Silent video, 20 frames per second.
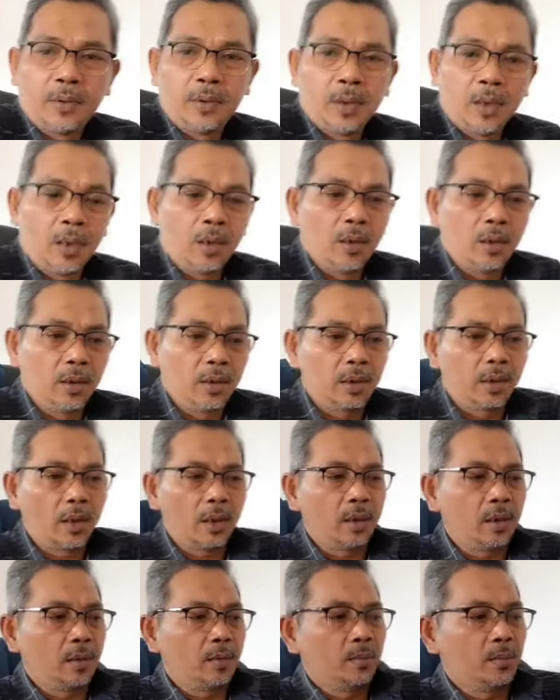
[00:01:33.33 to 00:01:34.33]
Ya Allah ya
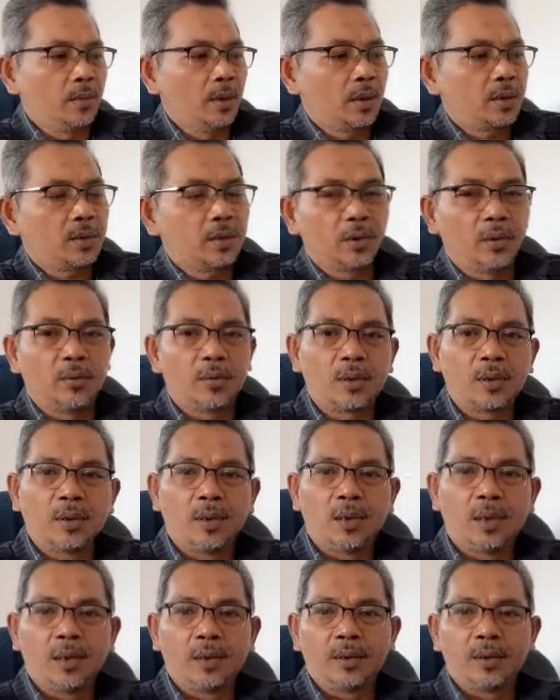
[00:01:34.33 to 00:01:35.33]
Karim.
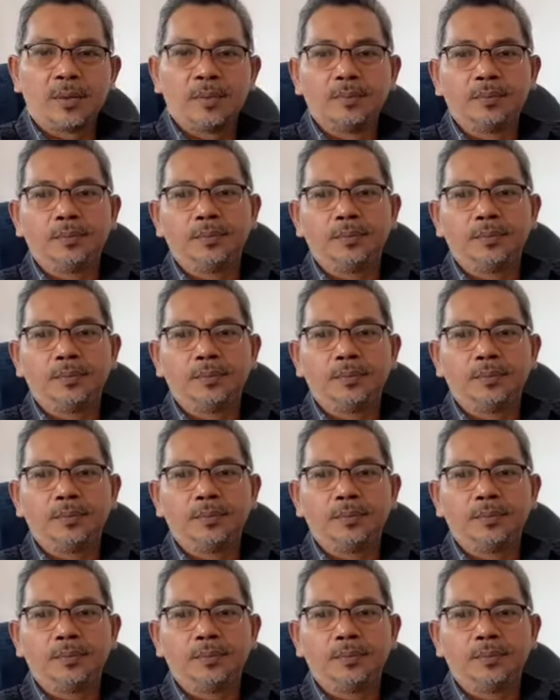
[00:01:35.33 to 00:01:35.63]
Astagfirullahaladzim.